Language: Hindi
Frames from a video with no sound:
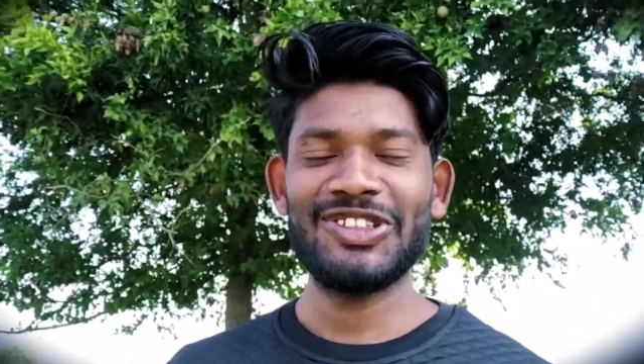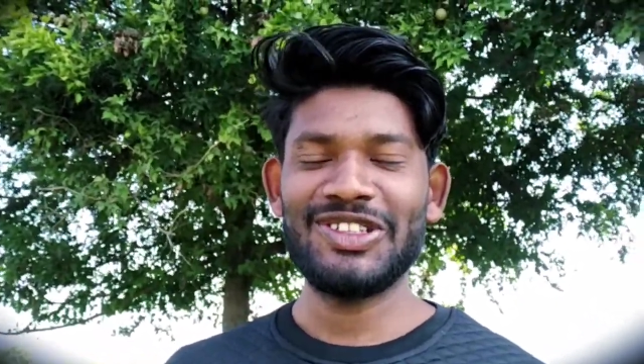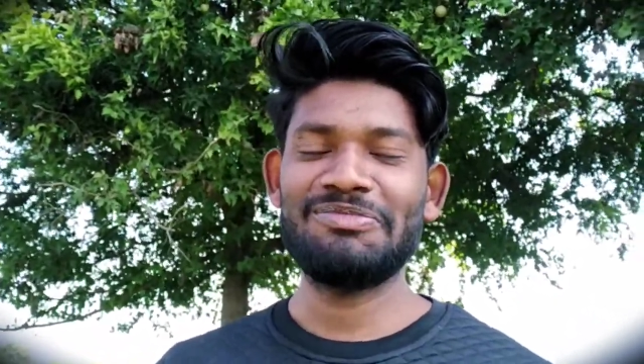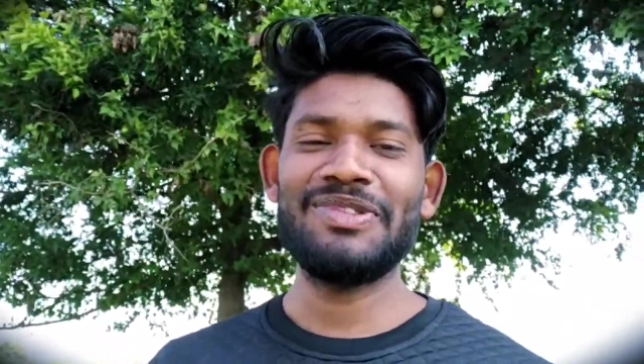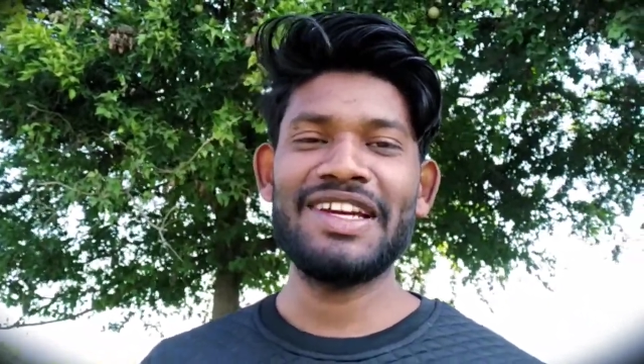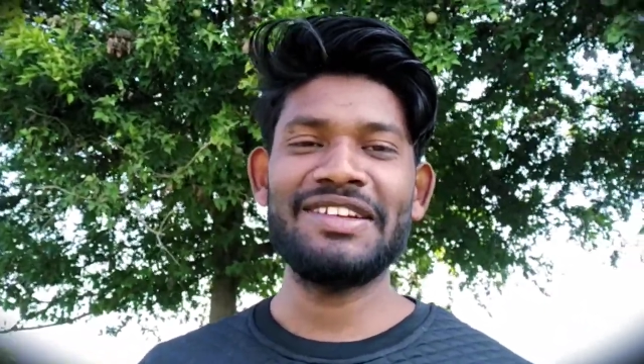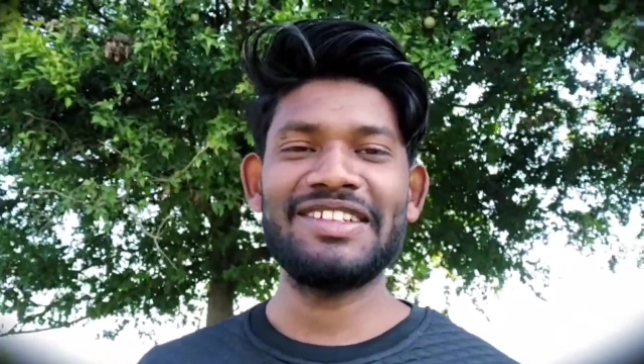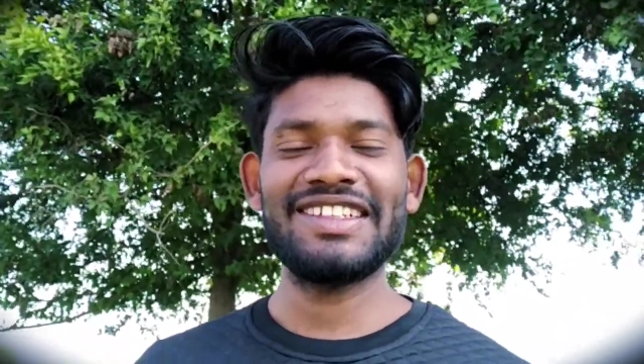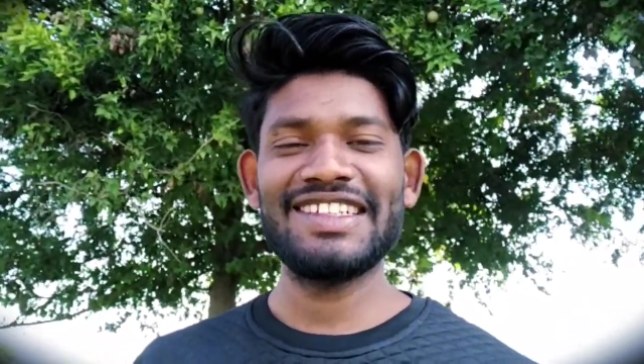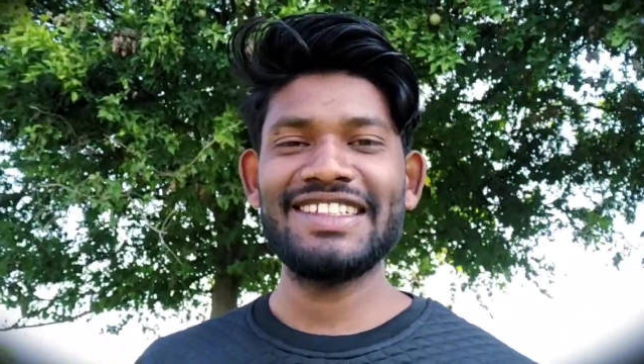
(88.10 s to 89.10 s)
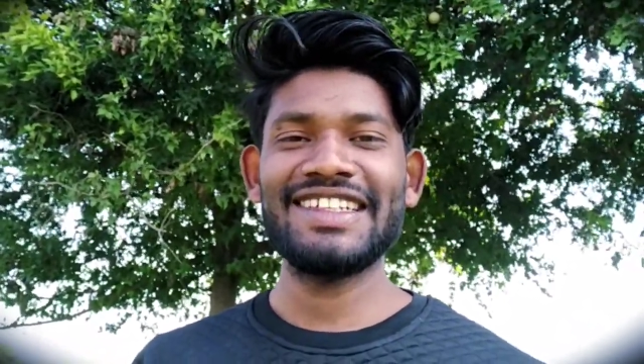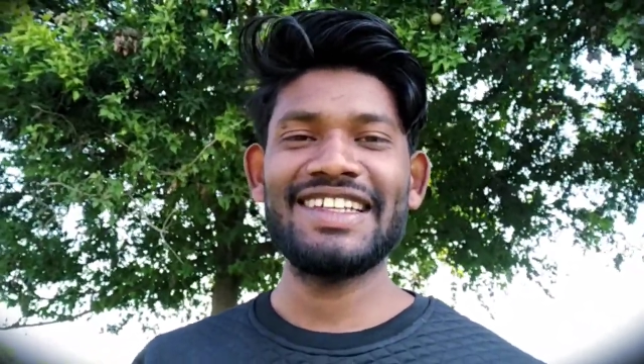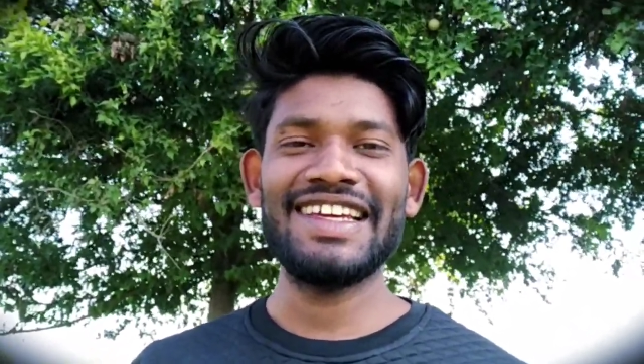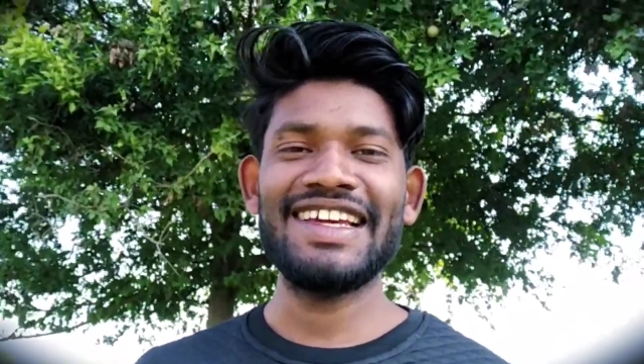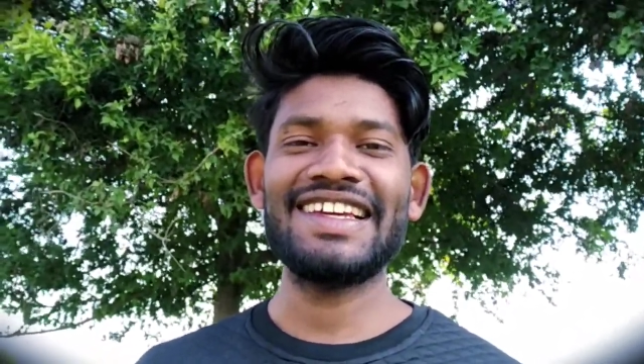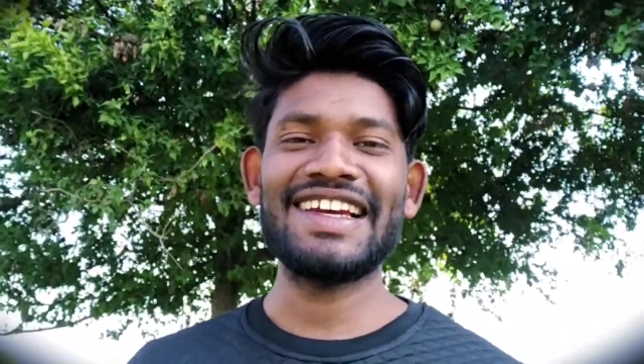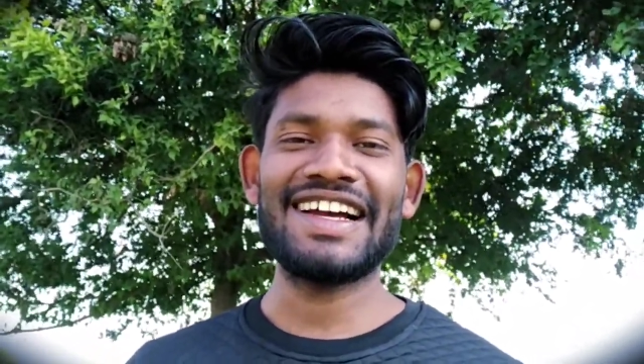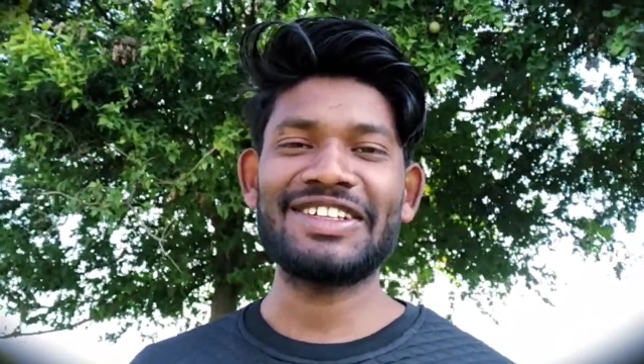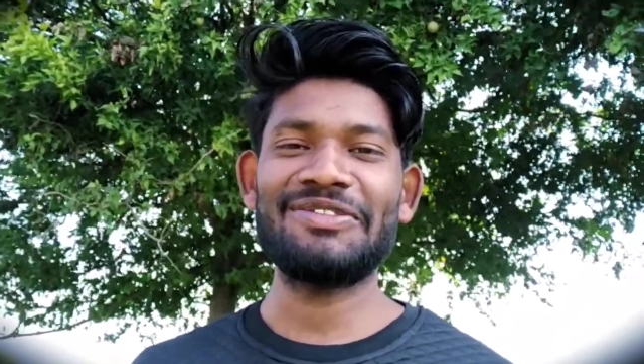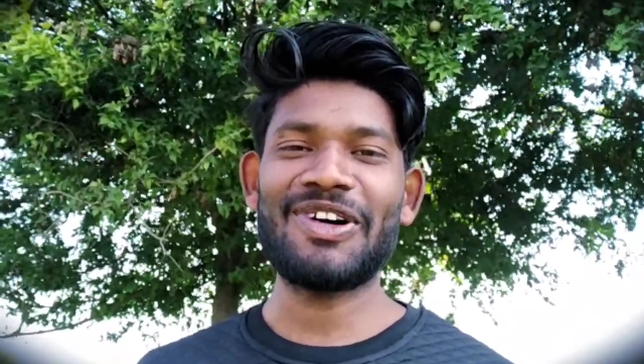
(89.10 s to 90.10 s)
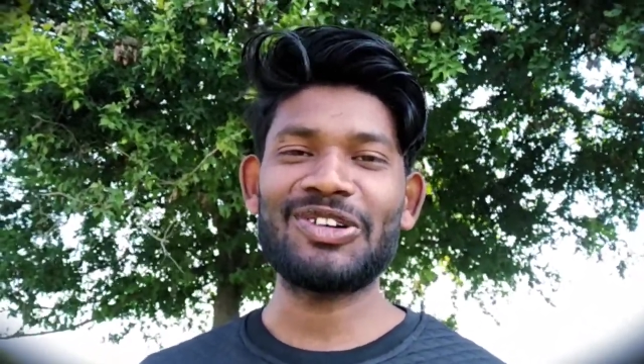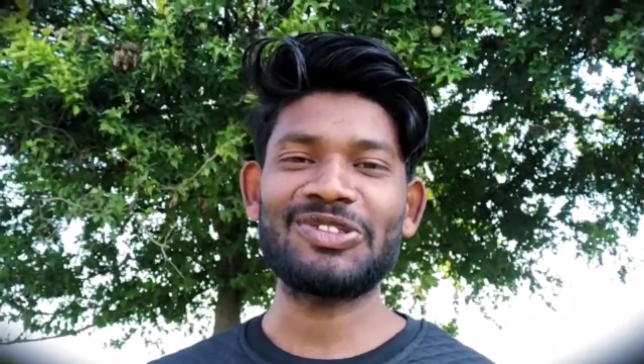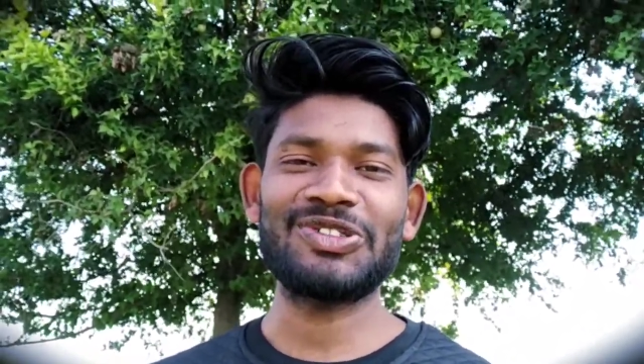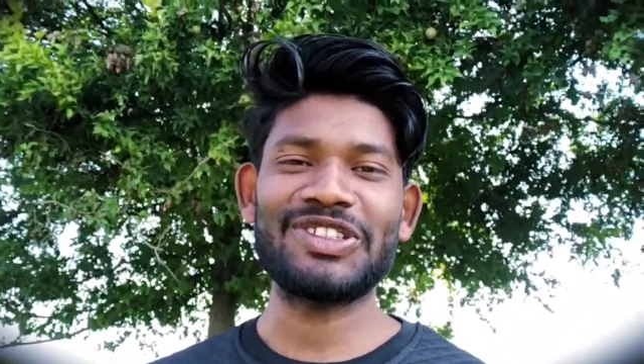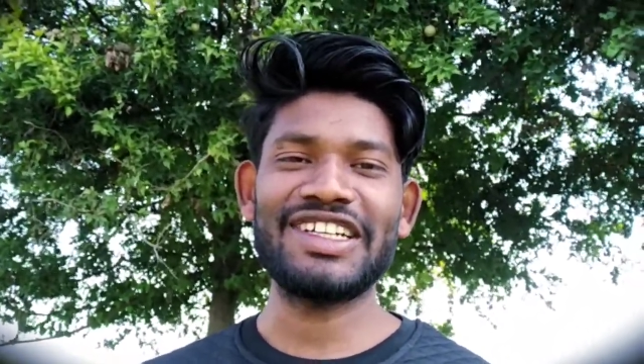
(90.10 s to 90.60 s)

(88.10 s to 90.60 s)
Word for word: तो मेन रीज़न यही है कि आज तो ब्लॉग शूट